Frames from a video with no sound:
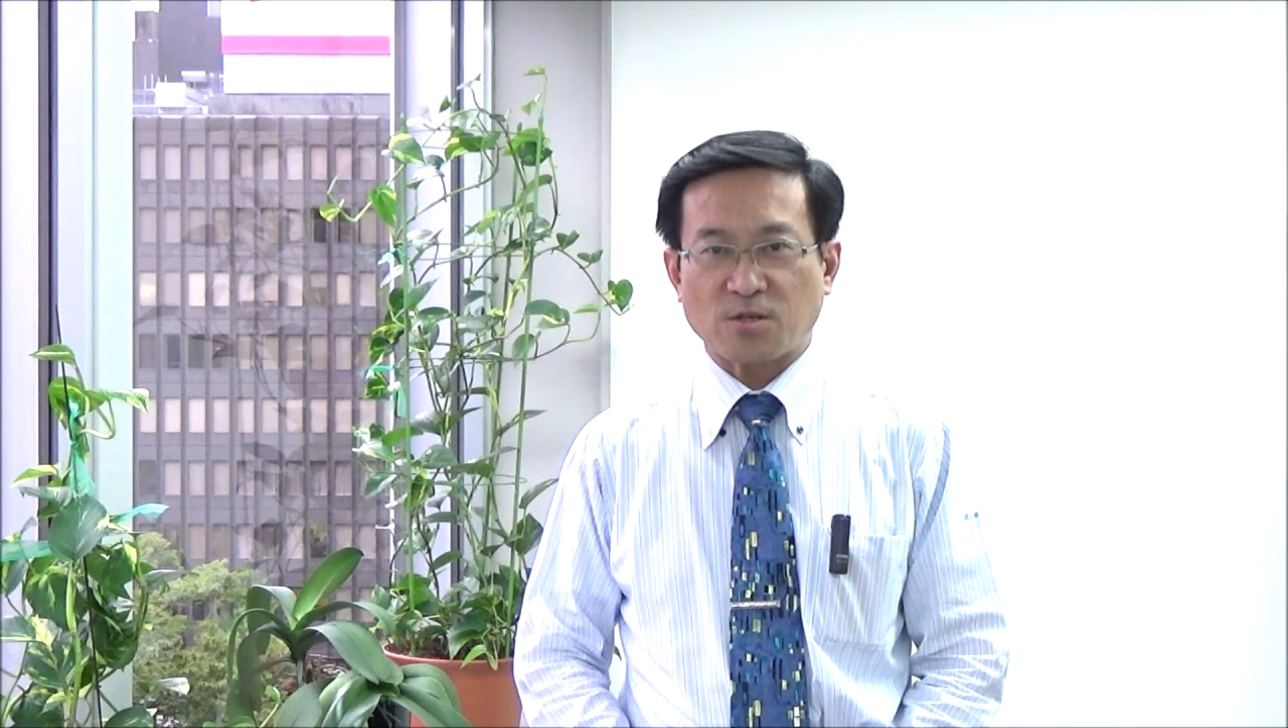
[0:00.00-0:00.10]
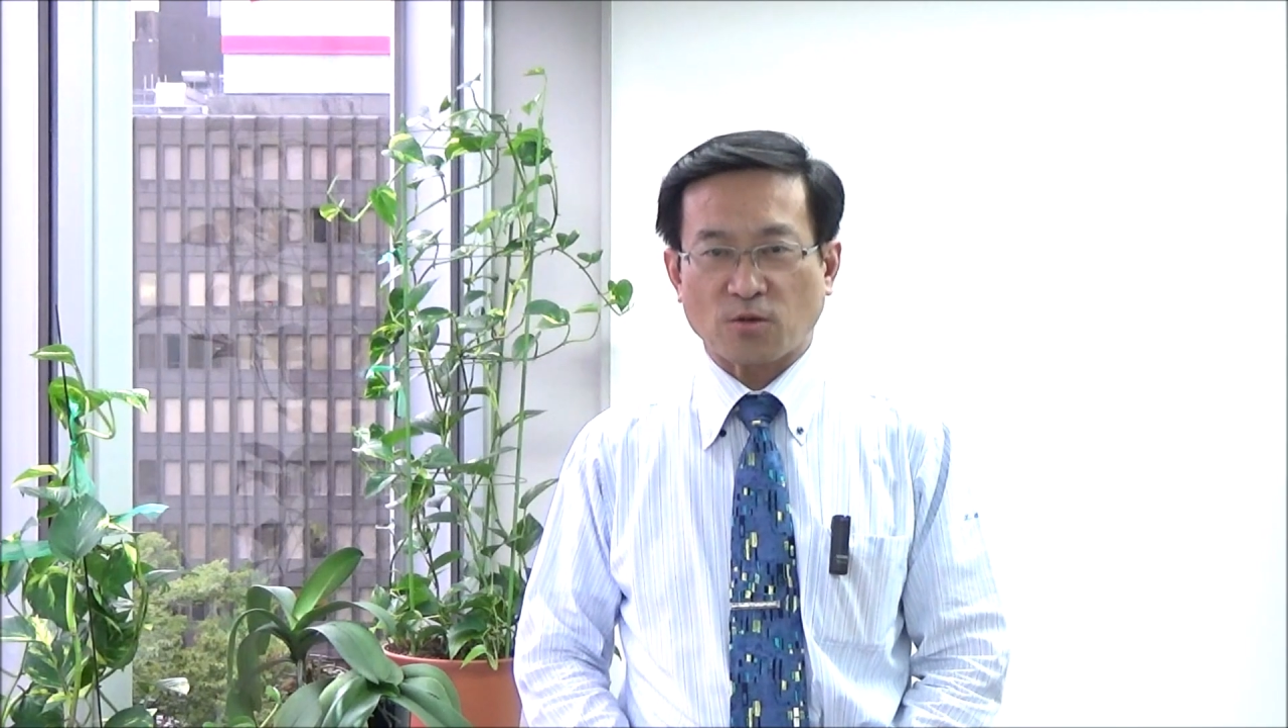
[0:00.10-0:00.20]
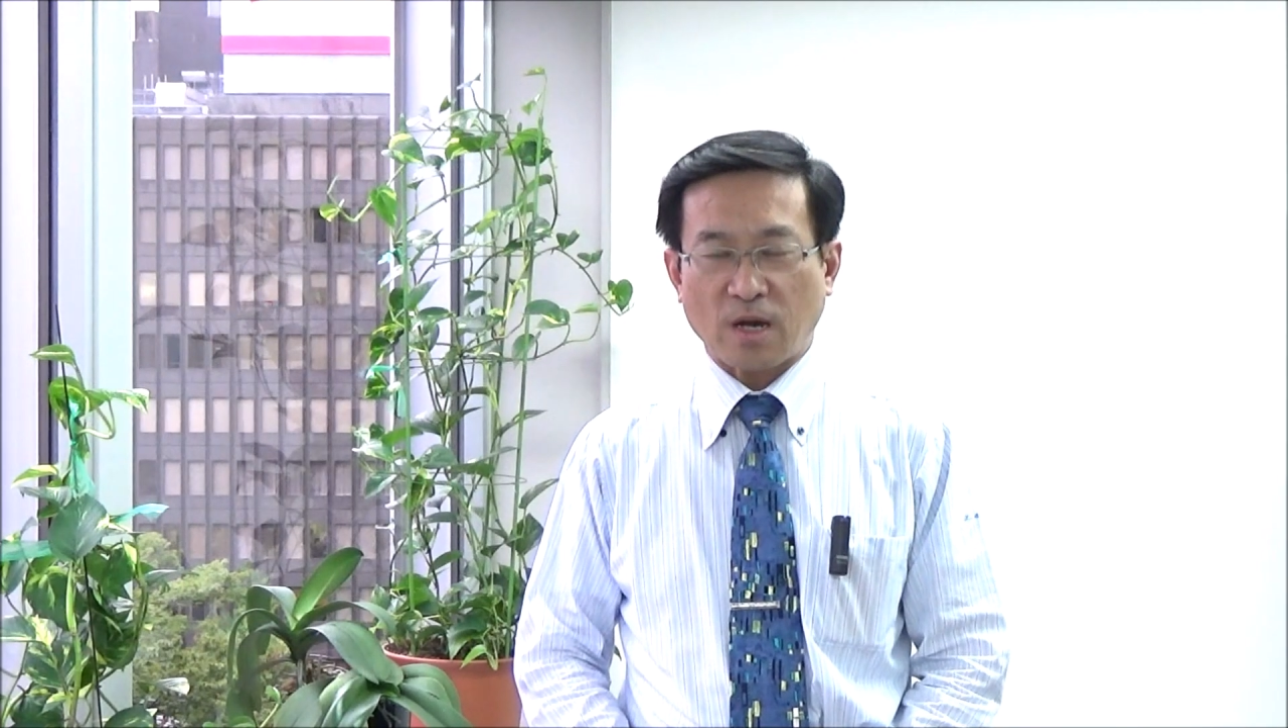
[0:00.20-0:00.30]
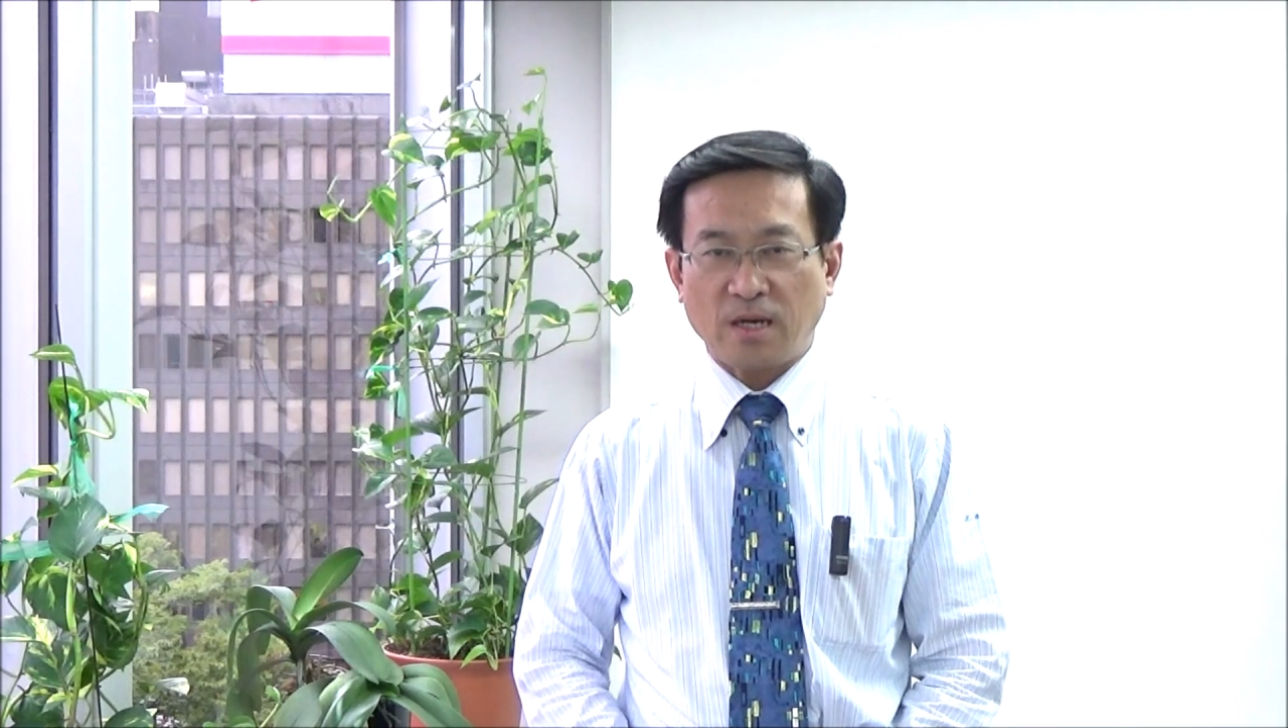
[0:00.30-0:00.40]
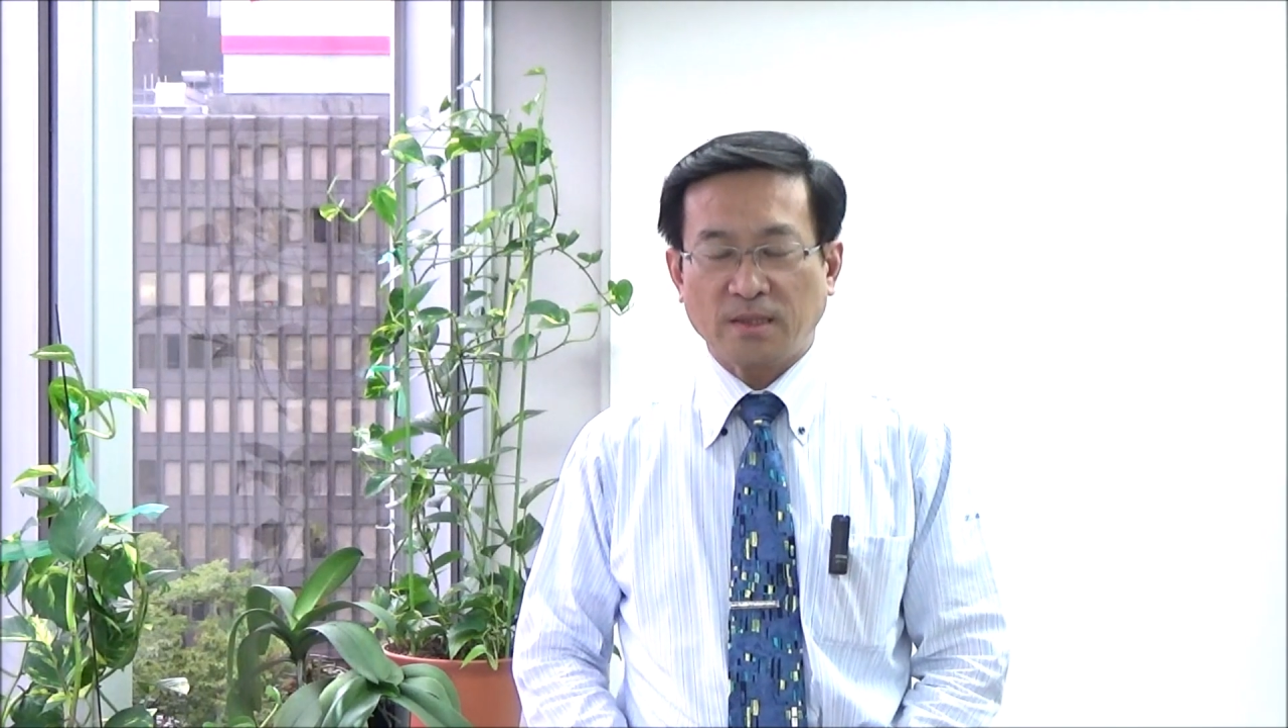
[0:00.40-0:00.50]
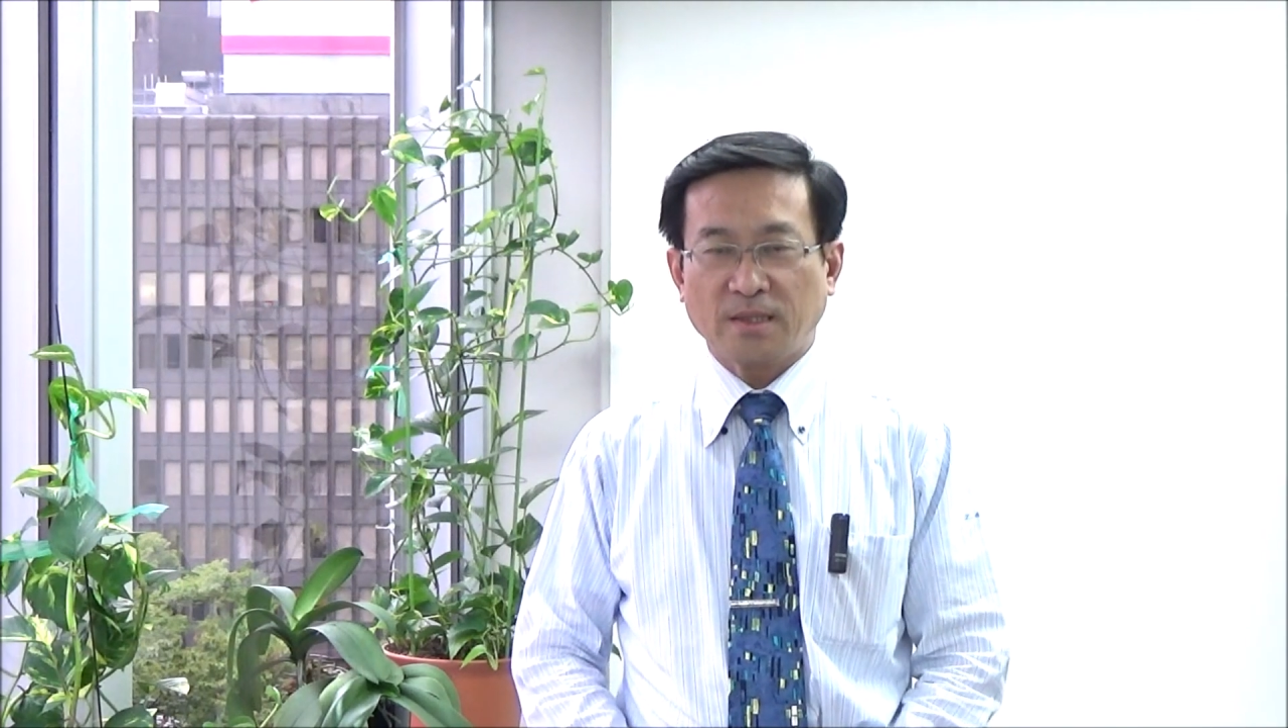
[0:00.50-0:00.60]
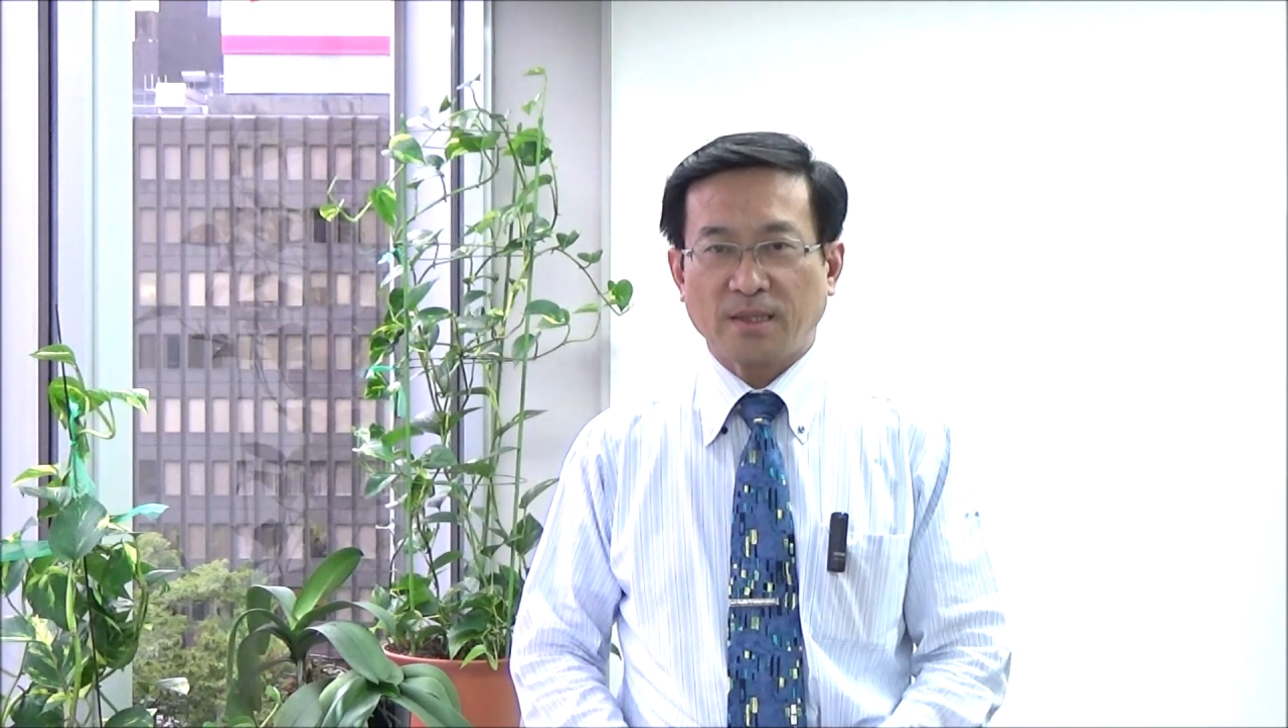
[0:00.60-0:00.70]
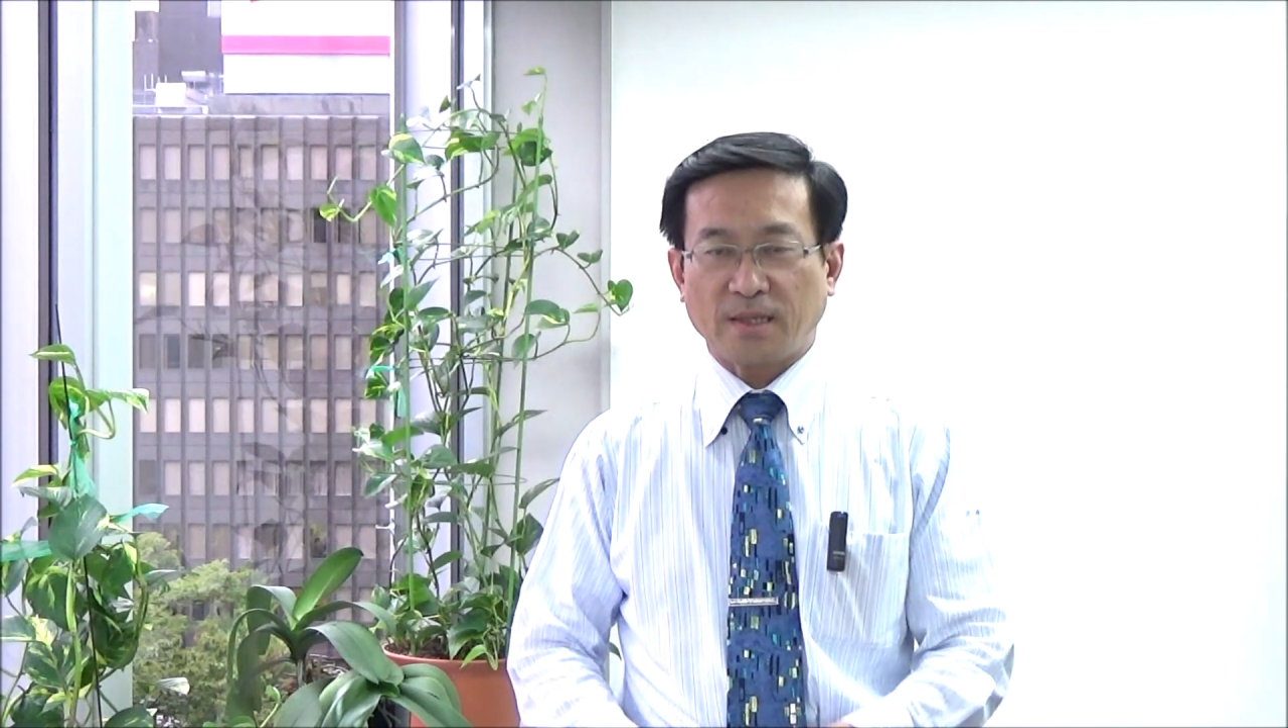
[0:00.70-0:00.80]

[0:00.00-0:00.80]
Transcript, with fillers: しょうか